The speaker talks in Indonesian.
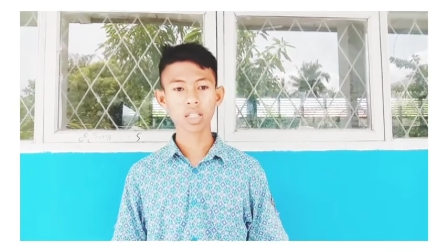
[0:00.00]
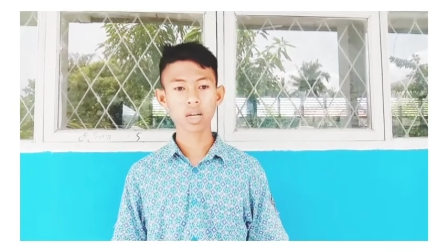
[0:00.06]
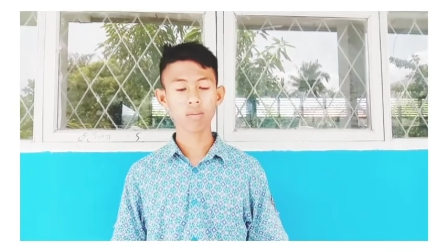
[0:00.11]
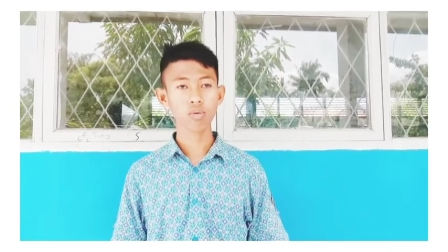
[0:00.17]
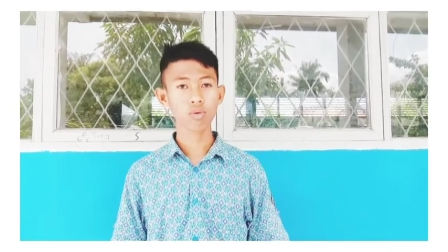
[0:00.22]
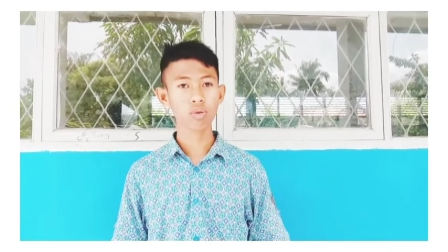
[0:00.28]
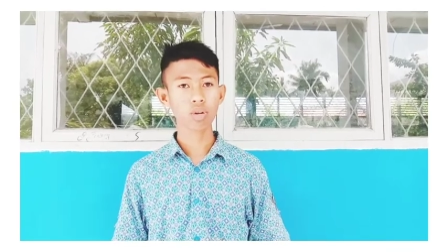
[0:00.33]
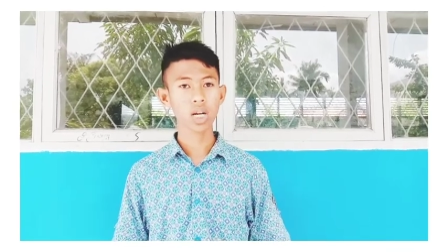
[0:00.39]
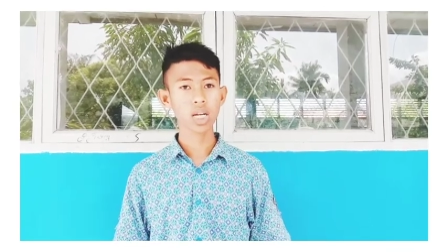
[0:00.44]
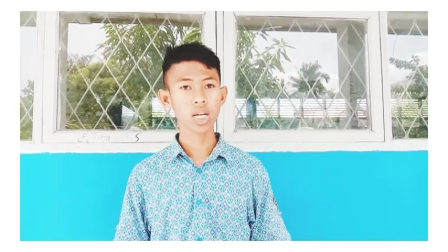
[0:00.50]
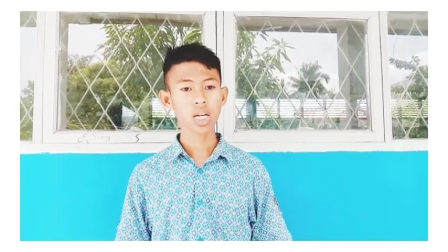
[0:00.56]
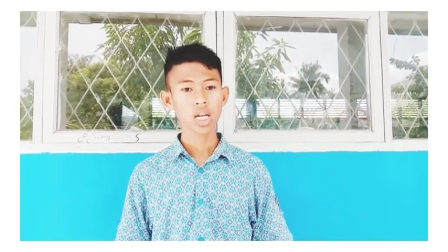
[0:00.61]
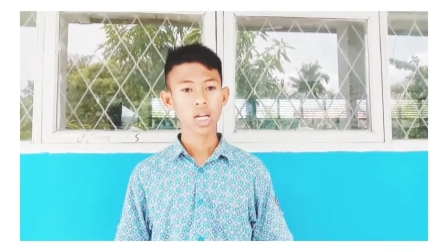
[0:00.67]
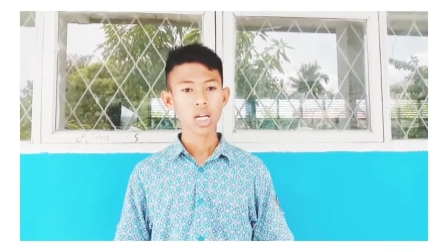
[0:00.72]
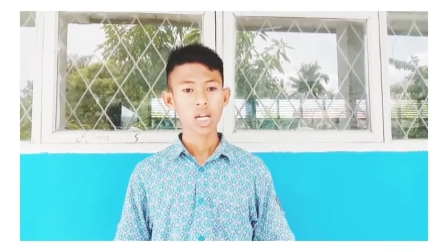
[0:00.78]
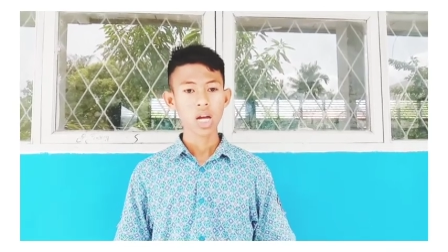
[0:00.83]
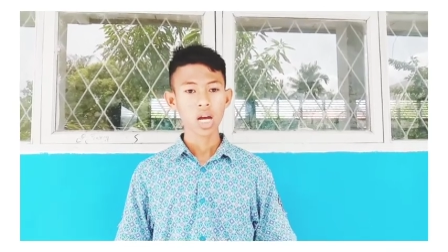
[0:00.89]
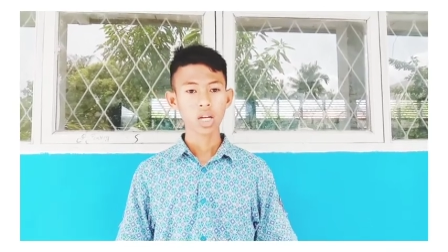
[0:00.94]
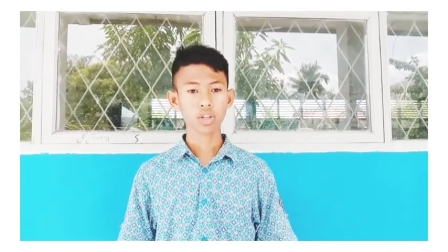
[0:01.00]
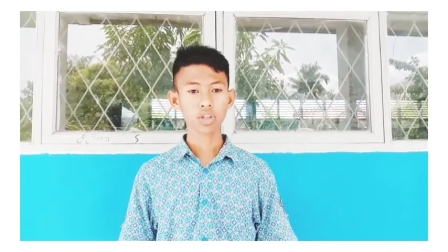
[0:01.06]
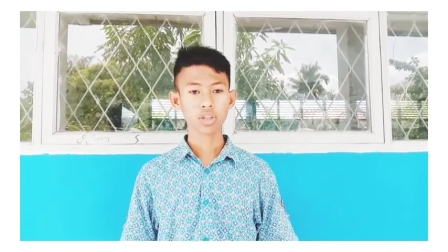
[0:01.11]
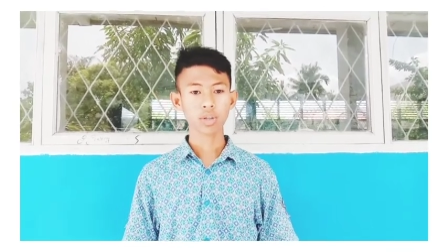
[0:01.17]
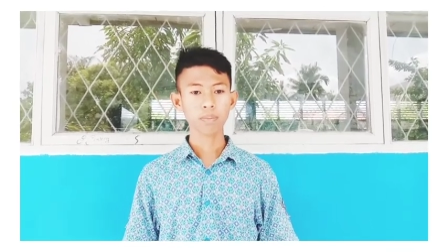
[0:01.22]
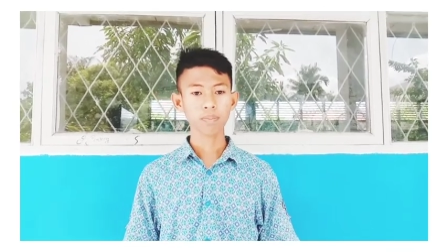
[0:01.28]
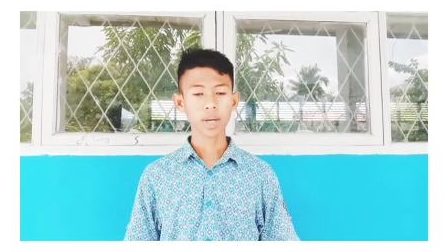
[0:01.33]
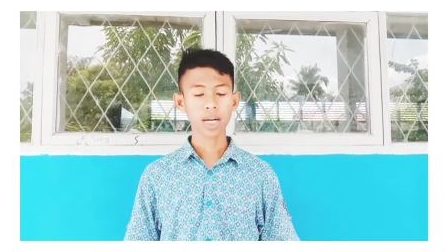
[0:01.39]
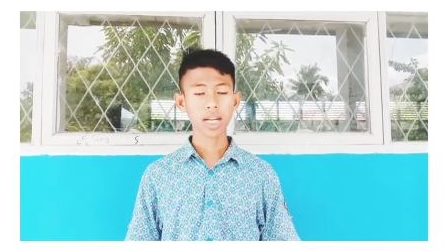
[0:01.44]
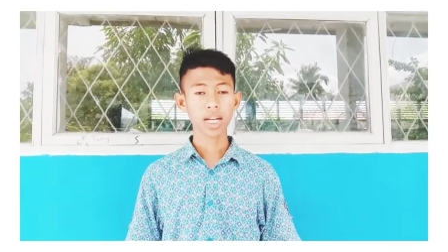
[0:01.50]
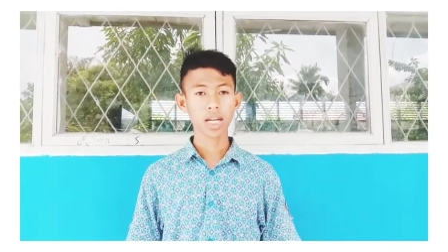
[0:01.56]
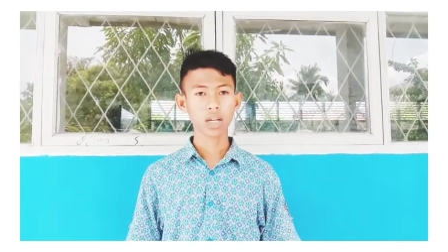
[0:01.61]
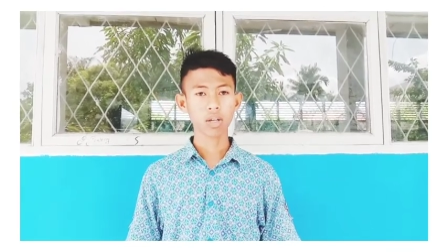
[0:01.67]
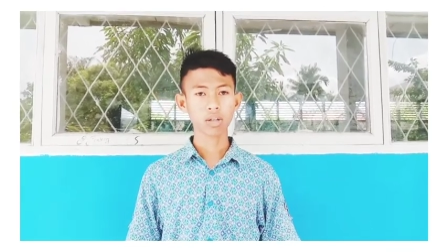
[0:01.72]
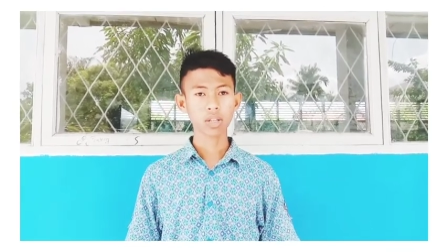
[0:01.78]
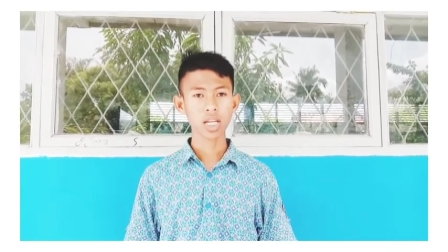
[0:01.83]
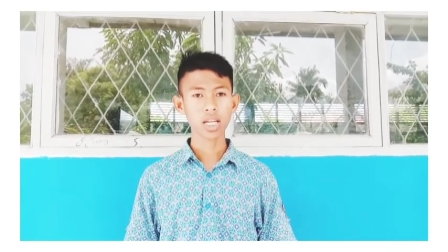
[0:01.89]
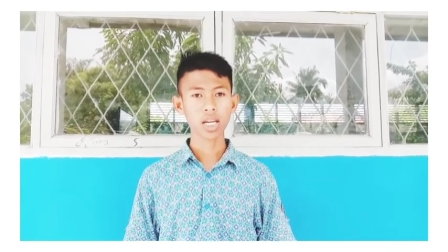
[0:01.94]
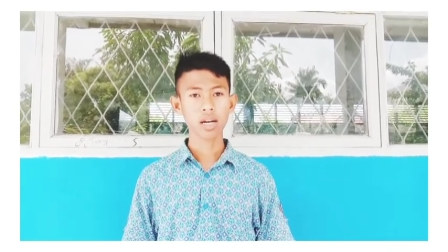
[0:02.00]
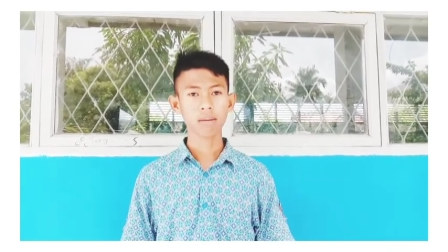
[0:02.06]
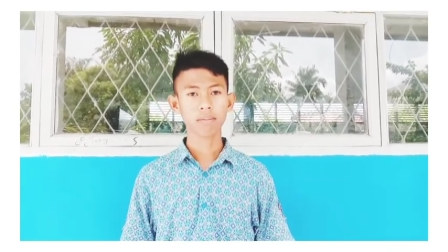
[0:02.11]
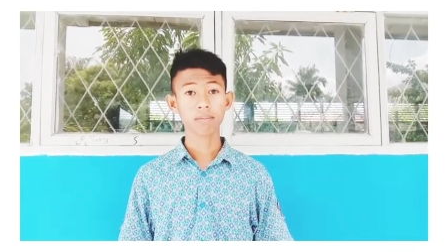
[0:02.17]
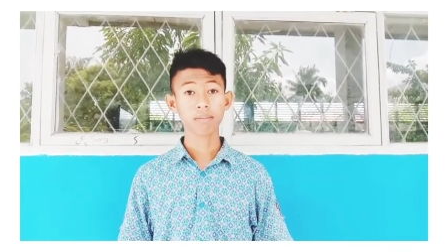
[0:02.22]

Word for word: tabungan atau simpanan anggotanya.